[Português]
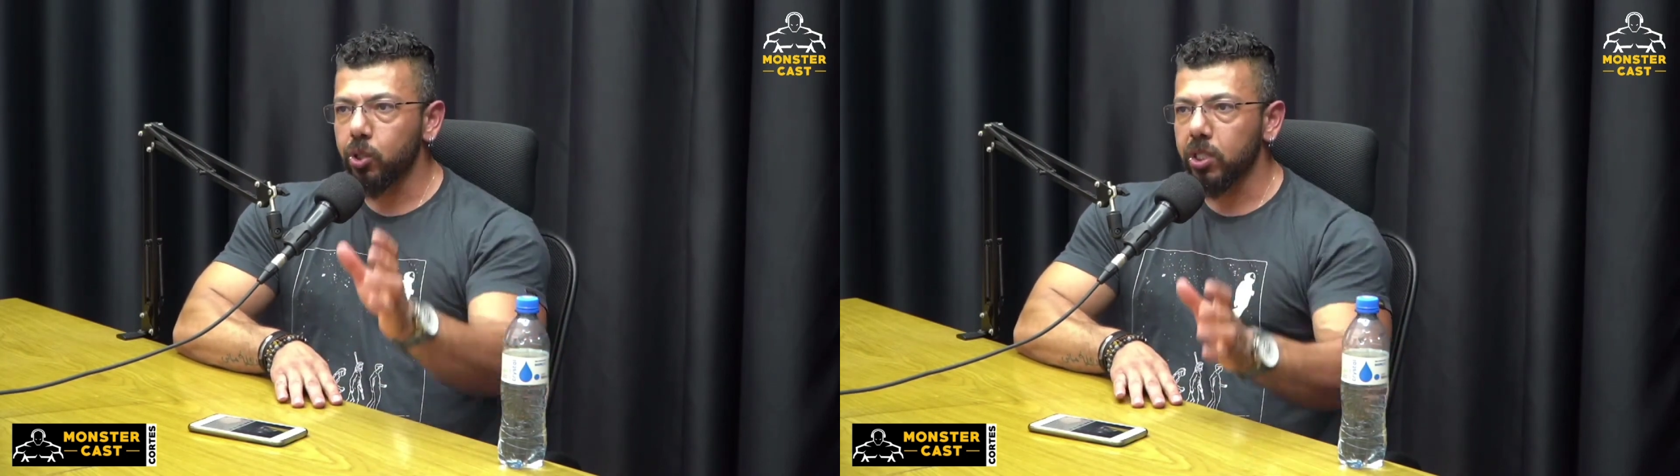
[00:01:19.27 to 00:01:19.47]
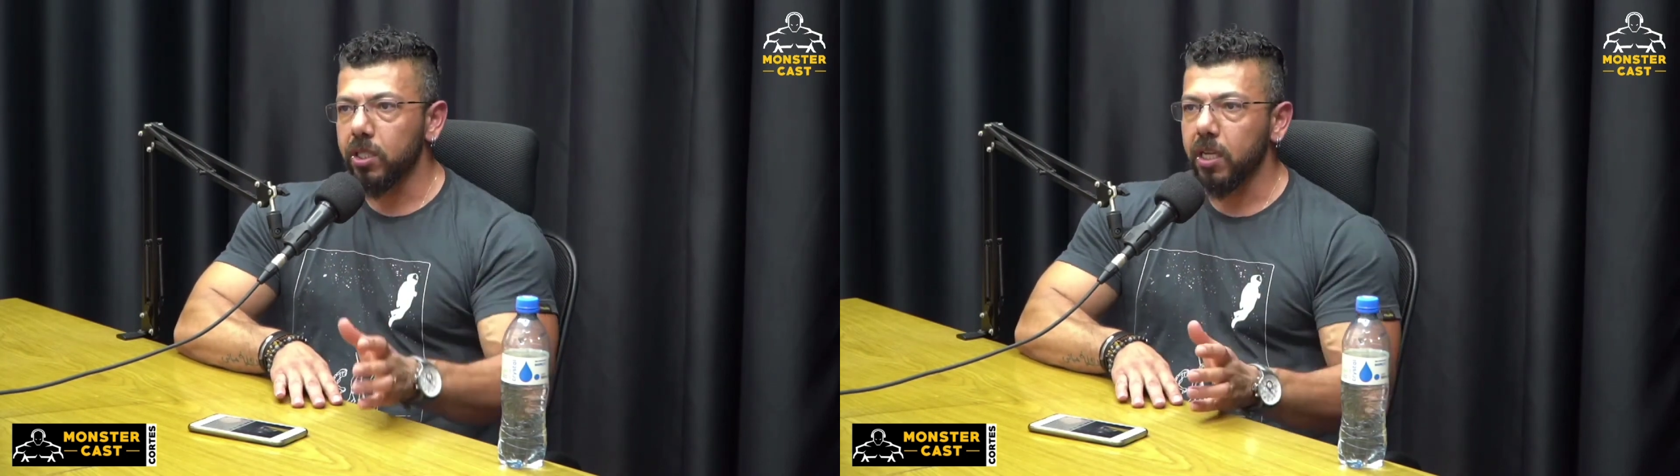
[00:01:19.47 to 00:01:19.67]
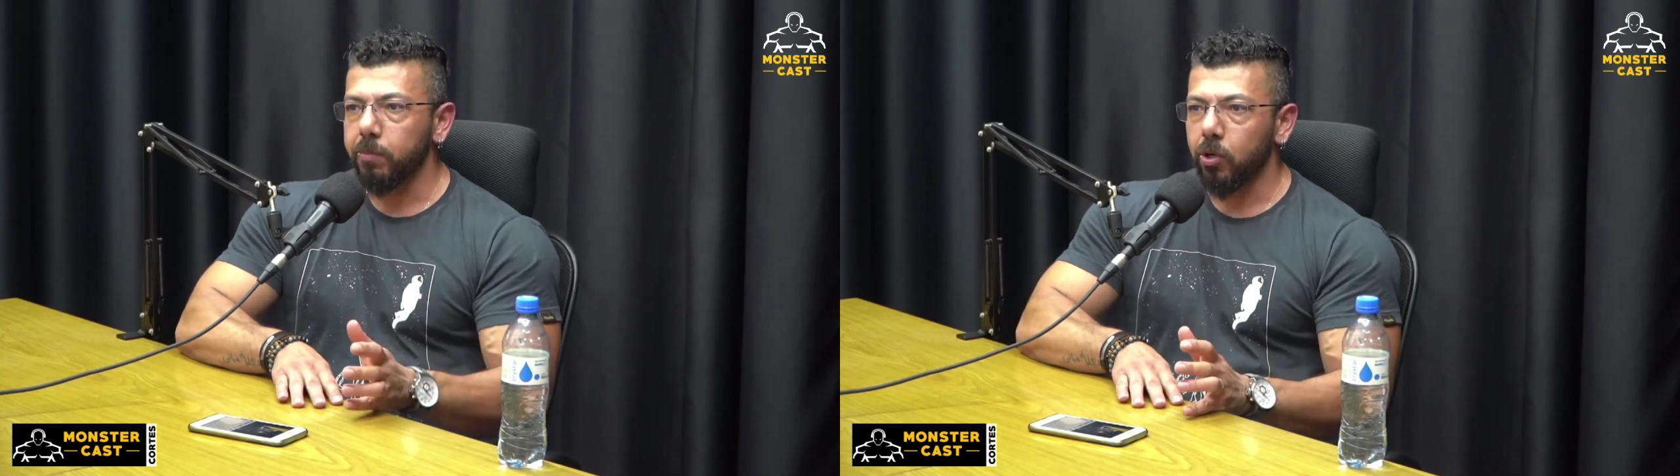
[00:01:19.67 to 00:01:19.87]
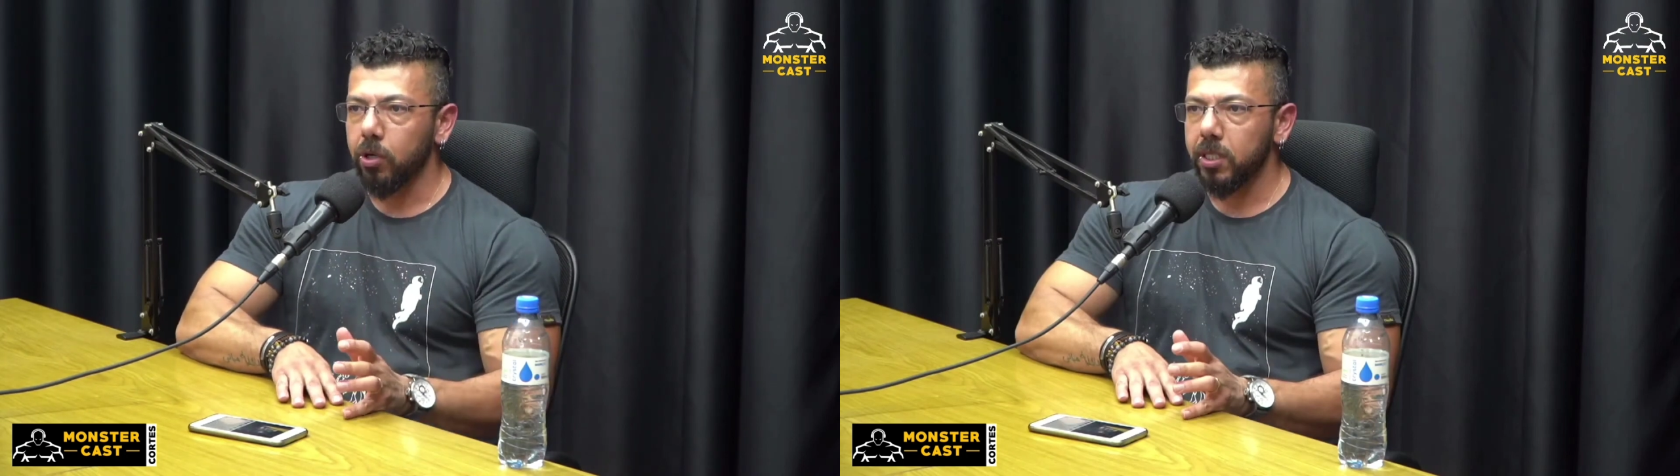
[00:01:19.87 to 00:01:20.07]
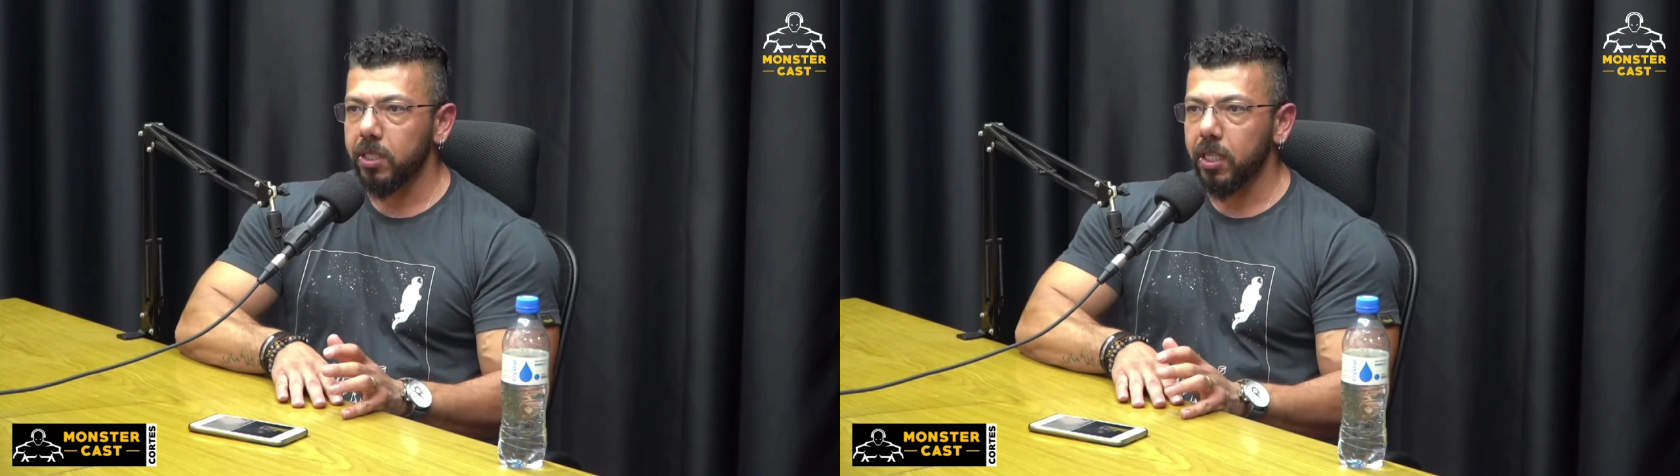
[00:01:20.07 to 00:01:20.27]
usando essa
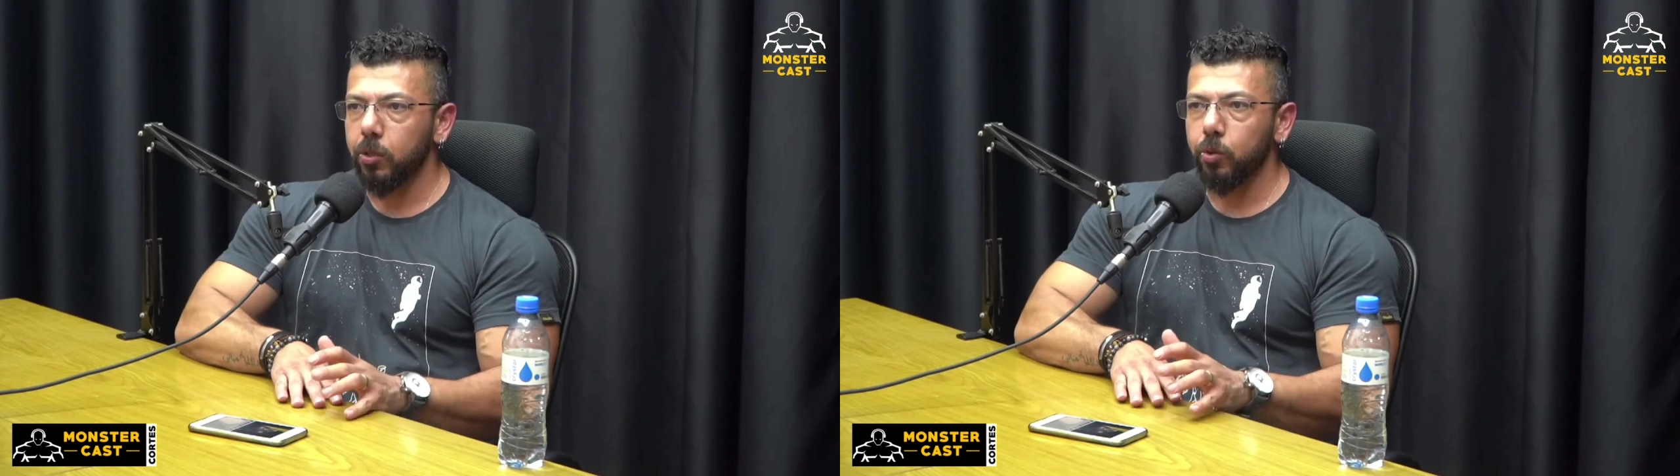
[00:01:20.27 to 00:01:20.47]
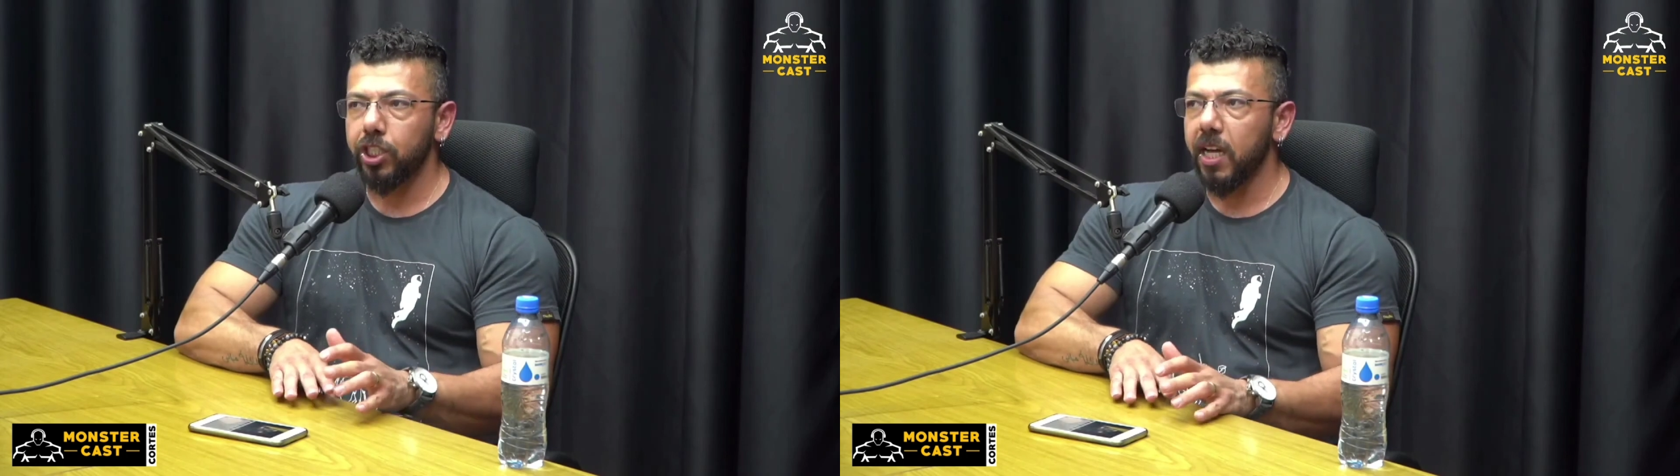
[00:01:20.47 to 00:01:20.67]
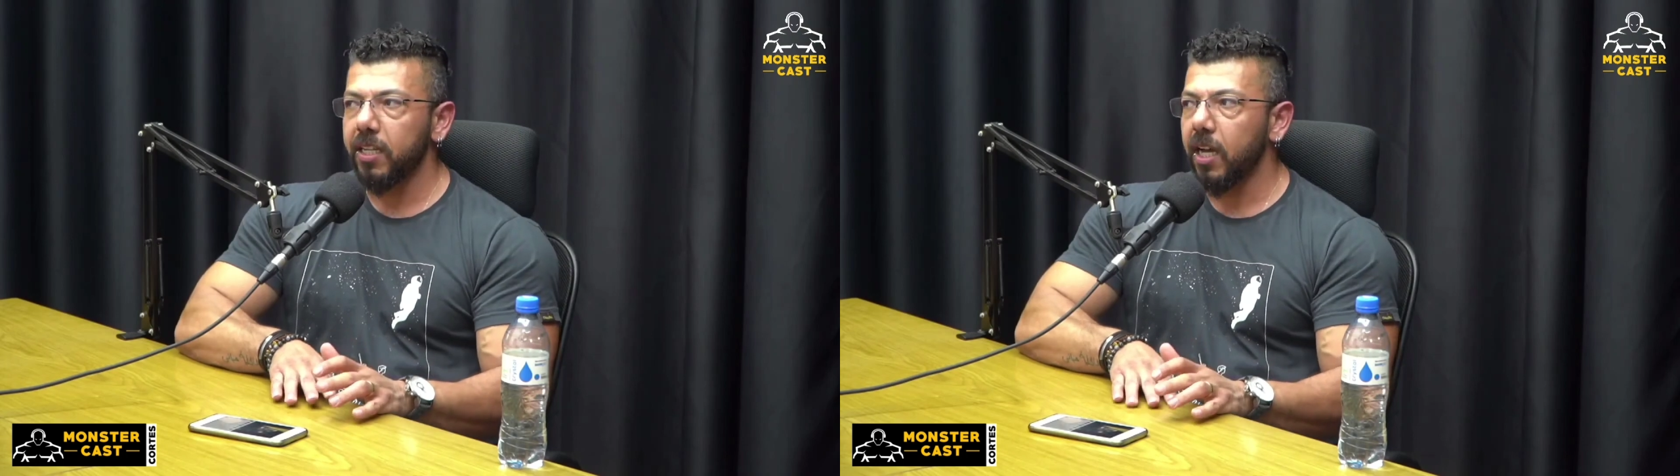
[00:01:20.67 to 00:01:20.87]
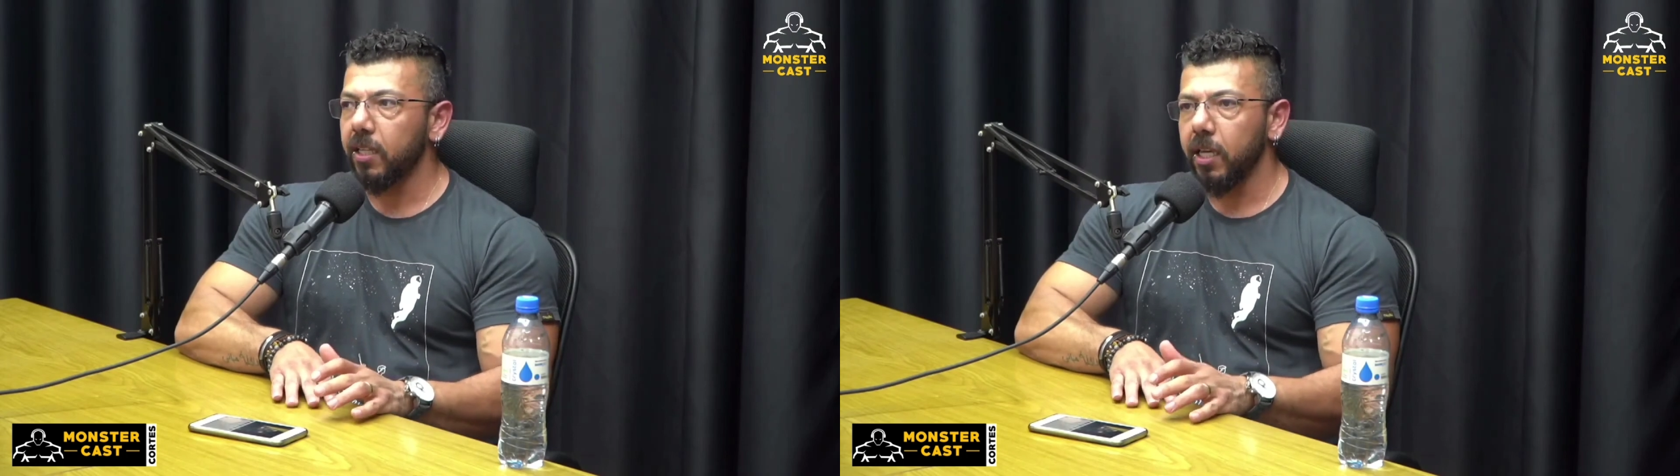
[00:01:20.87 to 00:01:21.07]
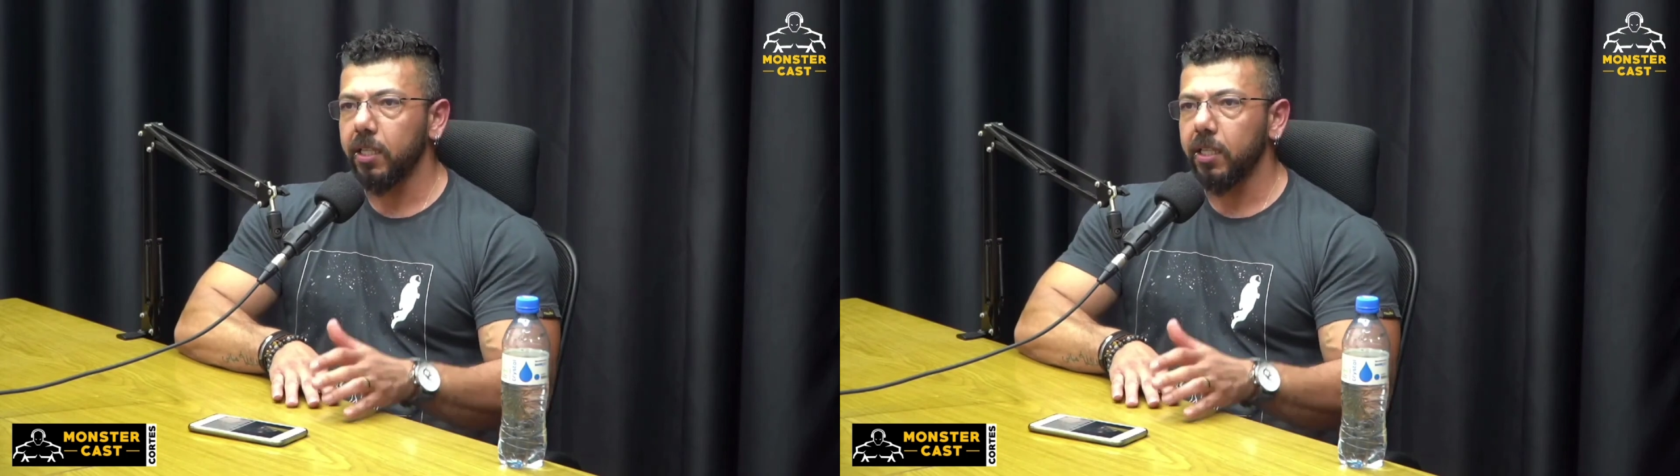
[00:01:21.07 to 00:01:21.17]
bosta e não te dá nada.